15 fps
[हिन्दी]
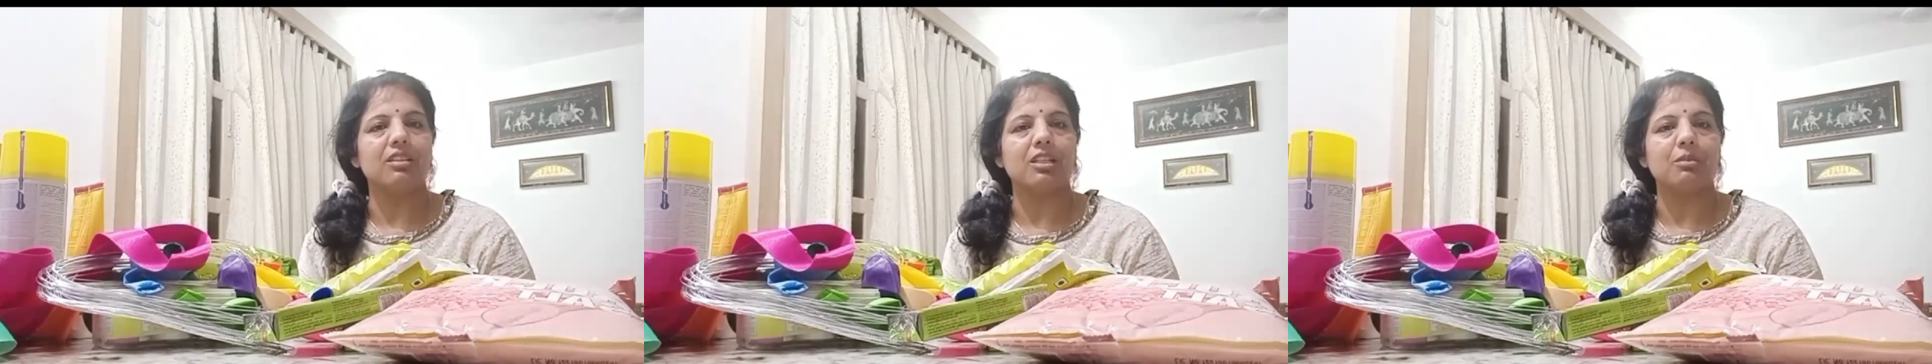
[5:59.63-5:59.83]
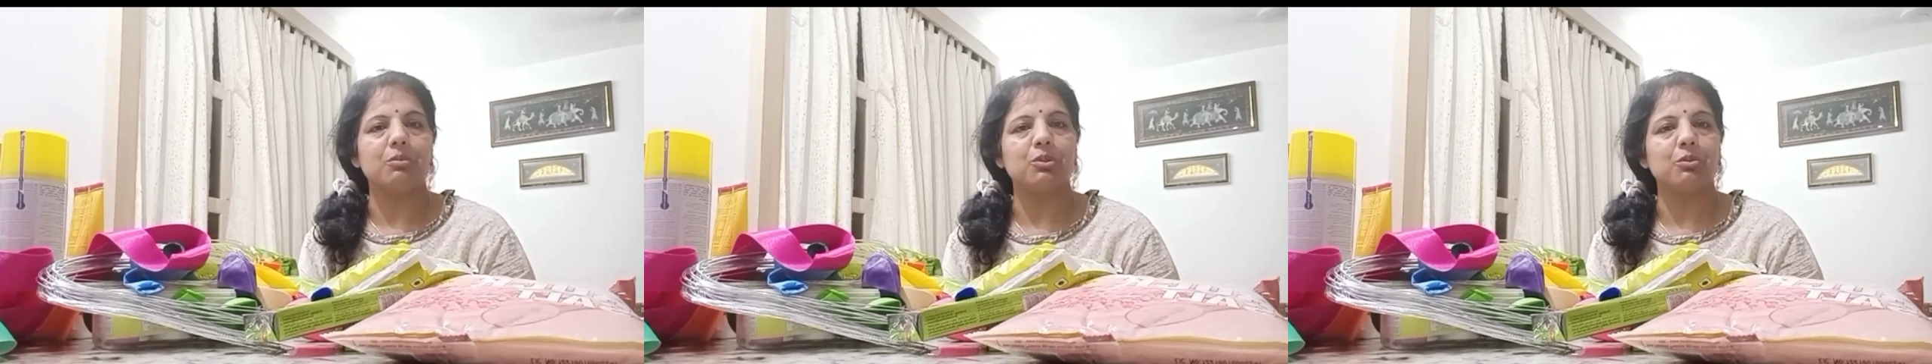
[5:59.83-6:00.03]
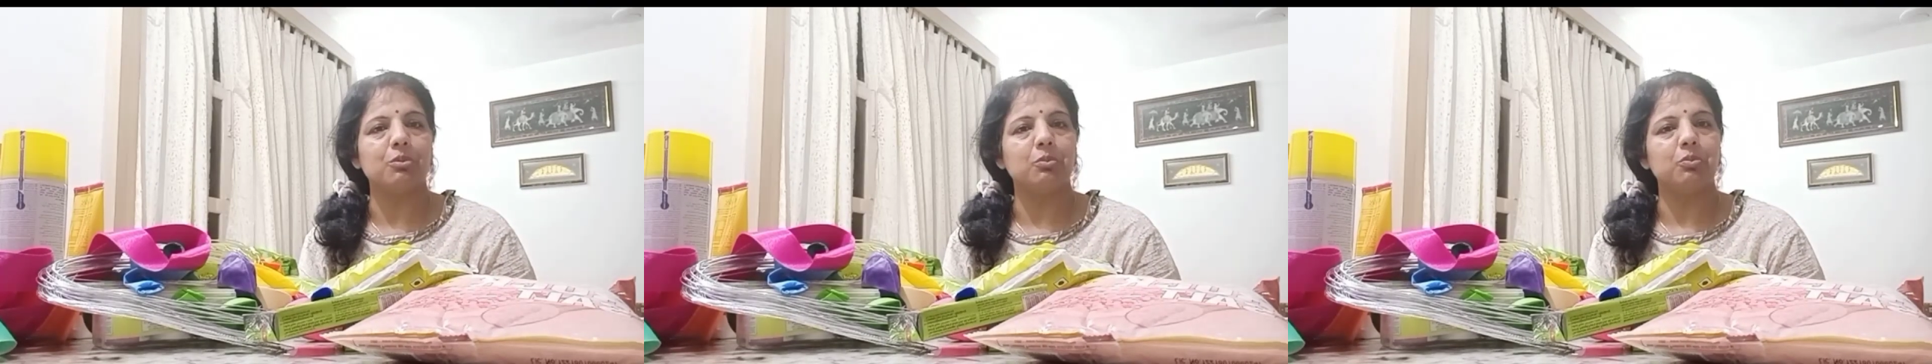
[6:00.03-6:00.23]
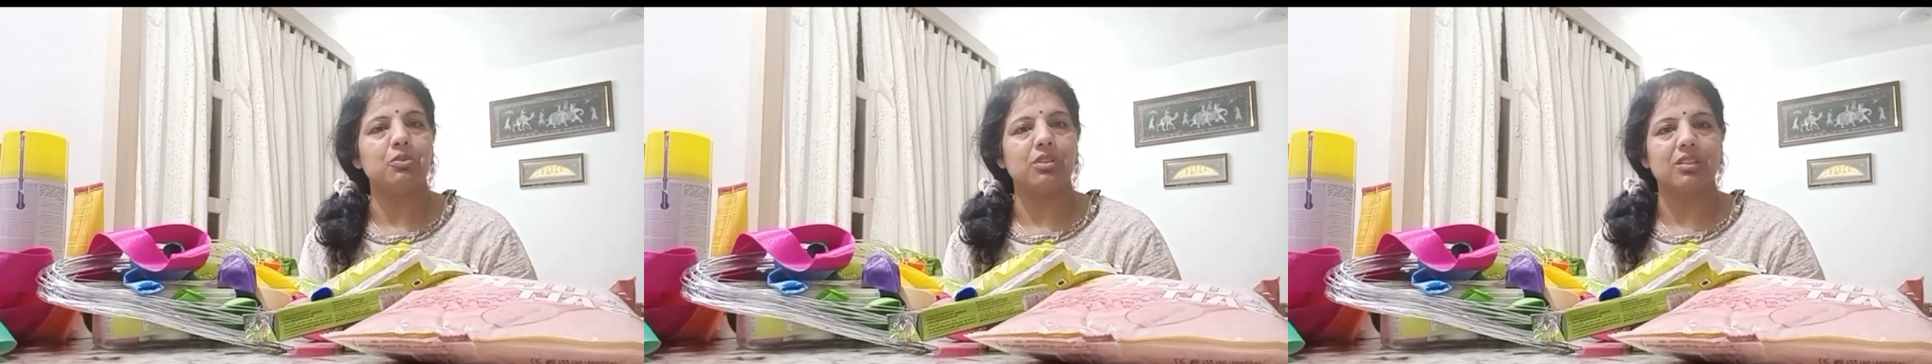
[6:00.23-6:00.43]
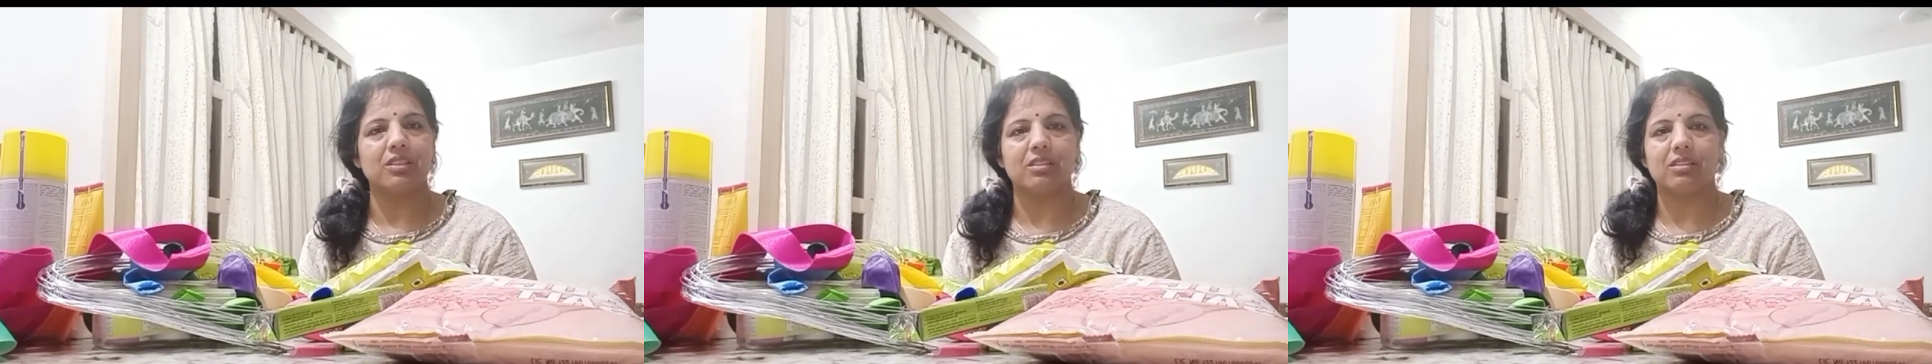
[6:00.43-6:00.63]
तलब को भी
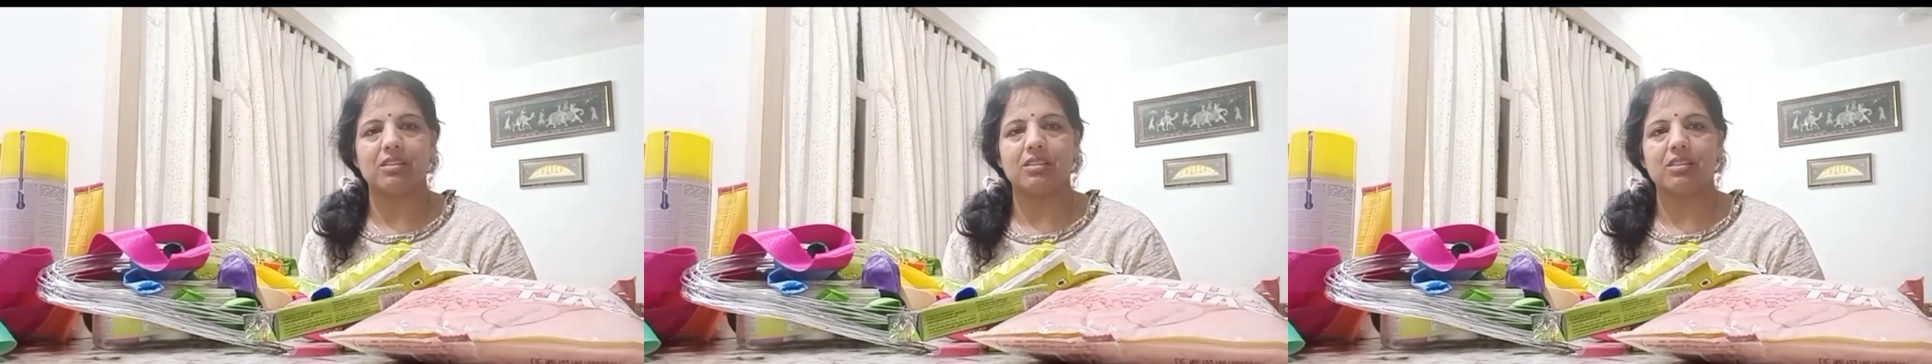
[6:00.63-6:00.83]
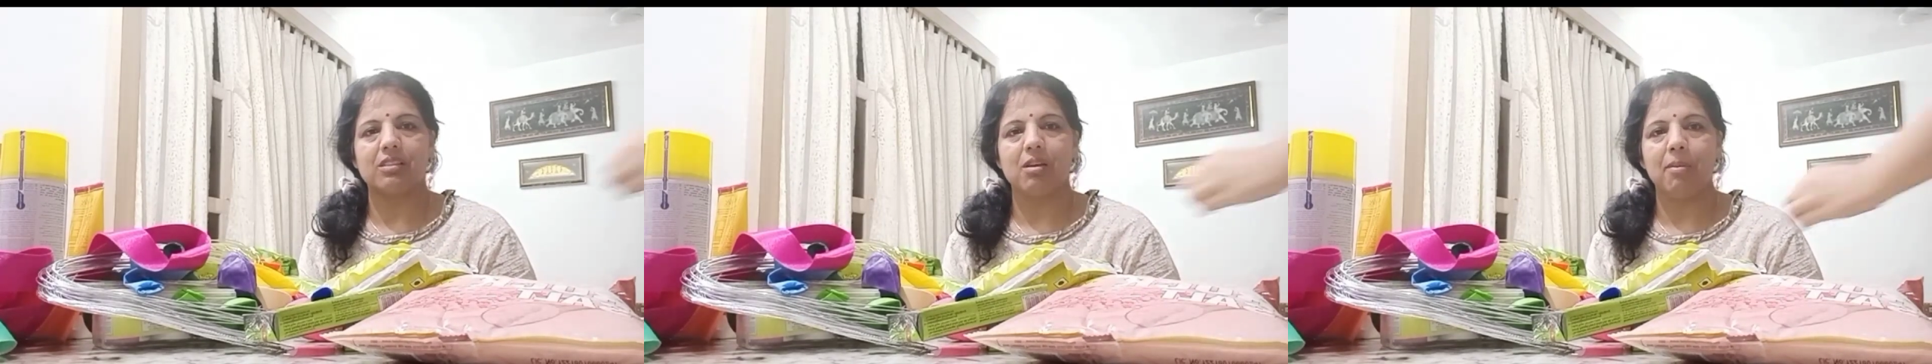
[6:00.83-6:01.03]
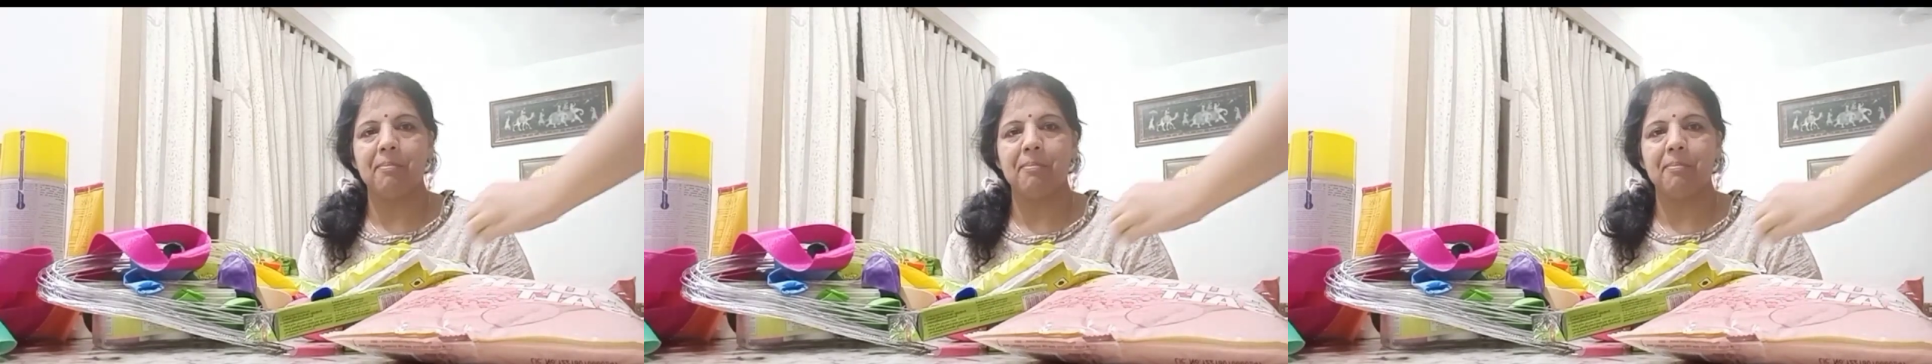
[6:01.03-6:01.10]
पूरा कर देती है